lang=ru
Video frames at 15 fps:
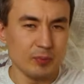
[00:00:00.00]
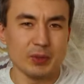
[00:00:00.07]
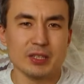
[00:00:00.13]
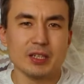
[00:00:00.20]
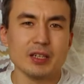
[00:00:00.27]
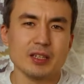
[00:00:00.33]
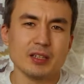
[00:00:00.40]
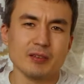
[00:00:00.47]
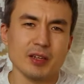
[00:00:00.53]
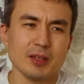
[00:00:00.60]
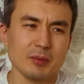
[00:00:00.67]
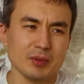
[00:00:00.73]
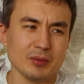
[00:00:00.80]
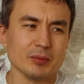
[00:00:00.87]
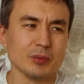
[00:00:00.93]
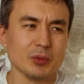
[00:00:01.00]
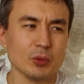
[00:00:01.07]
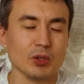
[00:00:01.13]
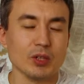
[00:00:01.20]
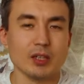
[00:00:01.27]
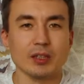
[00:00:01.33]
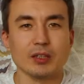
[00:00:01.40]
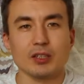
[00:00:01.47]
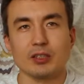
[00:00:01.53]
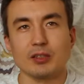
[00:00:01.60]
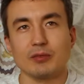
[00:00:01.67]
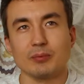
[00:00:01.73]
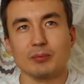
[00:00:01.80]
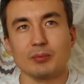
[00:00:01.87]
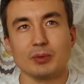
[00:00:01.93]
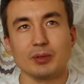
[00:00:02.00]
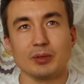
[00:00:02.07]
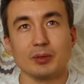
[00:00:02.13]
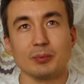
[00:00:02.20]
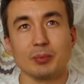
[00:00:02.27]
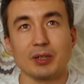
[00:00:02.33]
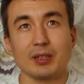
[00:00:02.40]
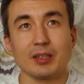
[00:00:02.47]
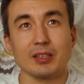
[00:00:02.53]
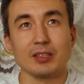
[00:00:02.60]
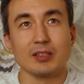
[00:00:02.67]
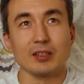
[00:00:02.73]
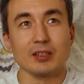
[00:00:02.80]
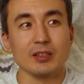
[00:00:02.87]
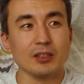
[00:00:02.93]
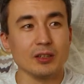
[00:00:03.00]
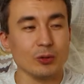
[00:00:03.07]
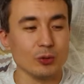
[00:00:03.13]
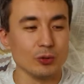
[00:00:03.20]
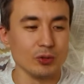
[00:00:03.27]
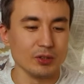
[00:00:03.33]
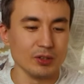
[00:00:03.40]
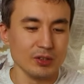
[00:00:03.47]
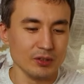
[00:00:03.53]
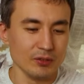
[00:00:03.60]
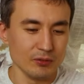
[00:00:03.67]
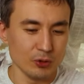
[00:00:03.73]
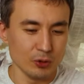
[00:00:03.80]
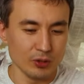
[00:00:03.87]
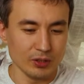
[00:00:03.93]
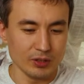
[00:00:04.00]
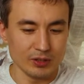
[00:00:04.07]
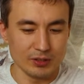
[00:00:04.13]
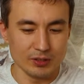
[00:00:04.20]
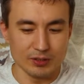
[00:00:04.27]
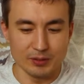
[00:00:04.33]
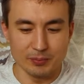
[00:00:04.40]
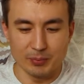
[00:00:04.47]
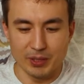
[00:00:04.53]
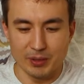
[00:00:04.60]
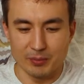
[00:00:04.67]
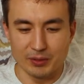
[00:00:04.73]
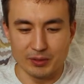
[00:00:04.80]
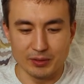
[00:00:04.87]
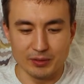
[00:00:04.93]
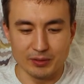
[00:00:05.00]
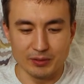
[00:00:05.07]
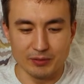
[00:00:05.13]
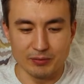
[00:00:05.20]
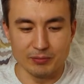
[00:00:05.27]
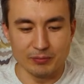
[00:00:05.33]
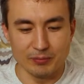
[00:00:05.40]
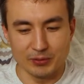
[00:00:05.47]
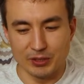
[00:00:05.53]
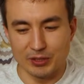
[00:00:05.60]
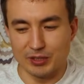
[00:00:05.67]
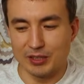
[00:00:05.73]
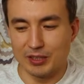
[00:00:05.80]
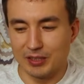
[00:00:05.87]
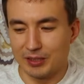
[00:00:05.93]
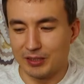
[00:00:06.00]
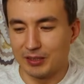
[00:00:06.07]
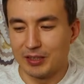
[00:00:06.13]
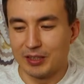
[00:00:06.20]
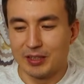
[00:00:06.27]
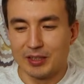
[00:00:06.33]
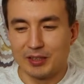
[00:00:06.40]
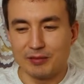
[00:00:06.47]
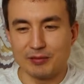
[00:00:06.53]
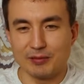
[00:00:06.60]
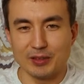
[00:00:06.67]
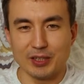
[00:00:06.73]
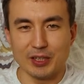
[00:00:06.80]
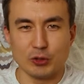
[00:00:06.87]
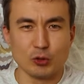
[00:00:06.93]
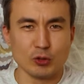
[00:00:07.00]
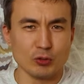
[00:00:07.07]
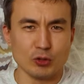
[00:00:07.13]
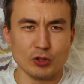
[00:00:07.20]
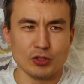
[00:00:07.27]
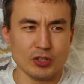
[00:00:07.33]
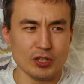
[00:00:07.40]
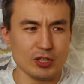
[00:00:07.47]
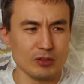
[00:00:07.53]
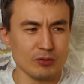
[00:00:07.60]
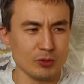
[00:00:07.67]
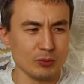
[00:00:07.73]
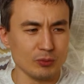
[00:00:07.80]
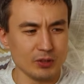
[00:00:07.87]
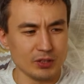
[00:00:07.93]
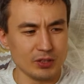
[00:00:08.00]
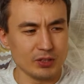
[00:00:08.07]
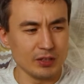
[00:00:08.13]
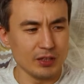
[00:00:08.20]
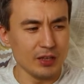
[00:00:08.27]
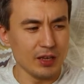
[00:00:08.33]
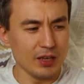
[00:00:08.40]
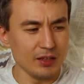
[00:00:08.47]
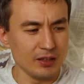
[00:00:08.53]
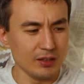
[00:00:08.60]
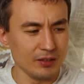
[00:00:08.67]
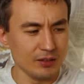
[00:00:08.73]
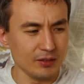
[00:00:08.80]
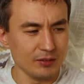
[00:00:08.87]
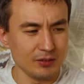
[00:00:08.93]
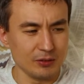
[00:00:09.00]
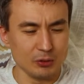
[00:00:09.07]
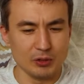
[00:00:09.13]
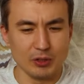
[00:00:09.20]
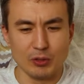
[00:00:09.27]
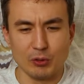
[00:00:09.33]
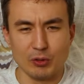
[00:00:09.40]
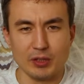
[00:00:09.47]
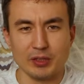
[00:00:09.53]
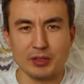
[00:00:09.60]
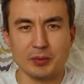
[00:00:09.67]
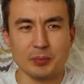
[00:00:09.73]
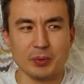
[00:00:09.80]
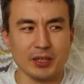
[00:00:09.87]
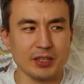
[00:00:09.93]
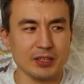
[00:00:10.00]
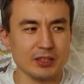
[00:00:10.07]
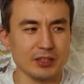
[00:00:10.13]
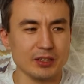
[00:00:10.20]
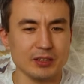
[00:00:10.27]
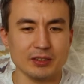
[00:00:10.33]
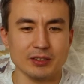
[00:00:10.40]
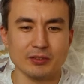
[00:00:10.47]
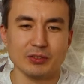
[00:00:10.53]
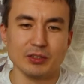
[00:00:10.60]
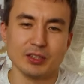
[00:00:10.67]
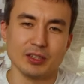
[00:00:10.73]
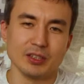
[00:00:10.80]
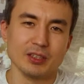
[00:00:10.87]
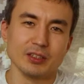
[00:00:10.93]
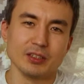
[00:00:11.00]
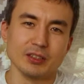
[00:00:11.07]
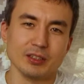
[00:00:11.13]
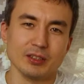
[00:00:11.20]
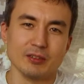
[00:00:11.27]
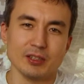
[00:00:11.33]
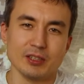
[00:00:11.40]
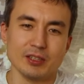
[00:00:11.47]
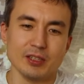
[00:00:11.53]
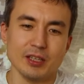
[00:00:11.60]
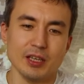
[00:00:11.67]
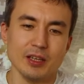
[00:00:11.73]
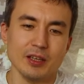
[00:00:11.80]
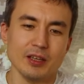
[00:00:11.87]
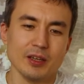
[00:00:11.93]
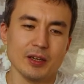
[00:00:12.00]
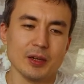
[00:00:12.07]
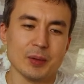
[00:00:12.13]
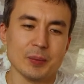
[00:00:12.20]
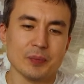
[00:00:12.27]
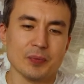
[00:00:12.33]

в последнее время много, конечно, э, прокрастинирую и все так прямо в состо... нахожусь очень часто в каком-то состоянии какой-то легкой депрессии из-за всяких этих новостей.